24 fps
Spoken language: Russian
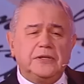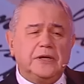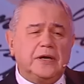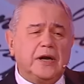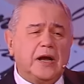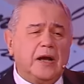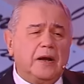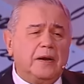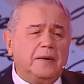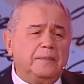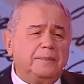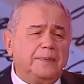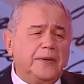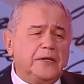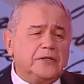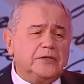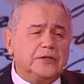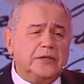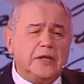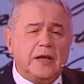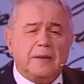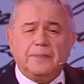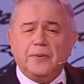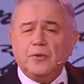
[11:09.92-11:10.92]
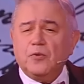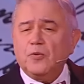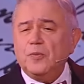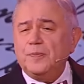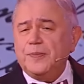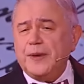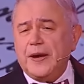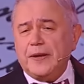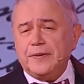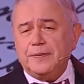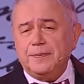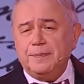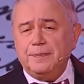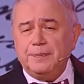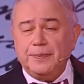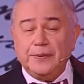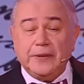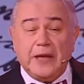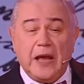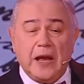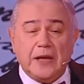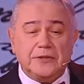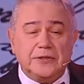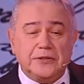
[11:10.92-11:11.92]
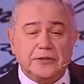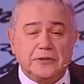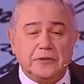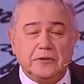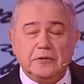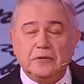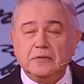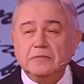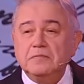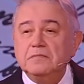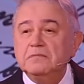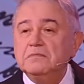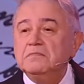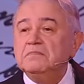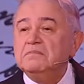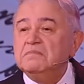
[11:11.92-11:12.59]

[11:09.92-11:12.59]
вчера пошла покупать платье,